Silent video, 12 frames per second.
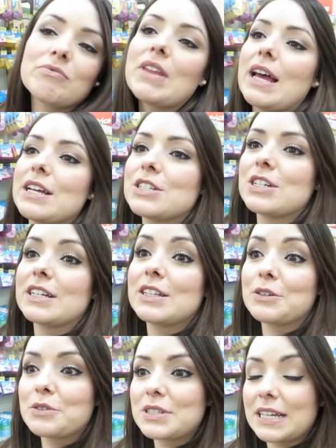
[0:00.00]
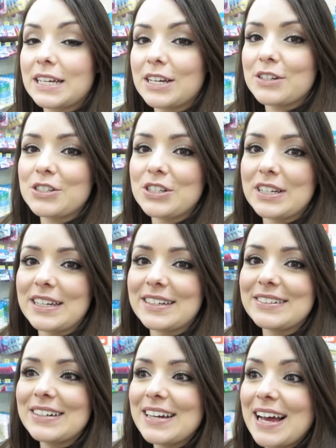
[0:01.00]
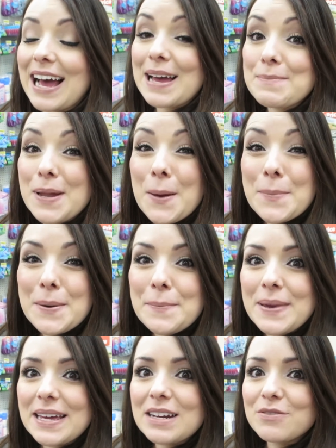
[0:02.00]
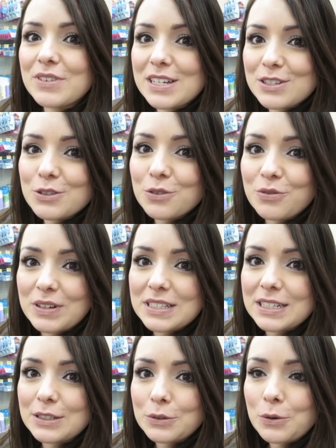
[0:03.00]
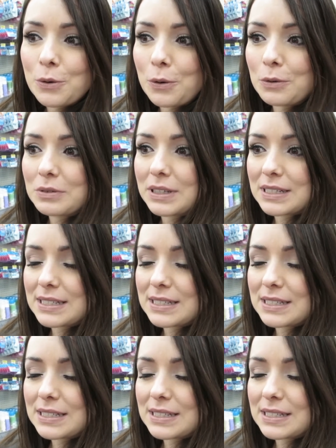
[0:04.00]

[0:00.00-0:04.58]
um teste. Então eu saquei o dinheiro. Aí pela primeira vez eu tô fazendo conta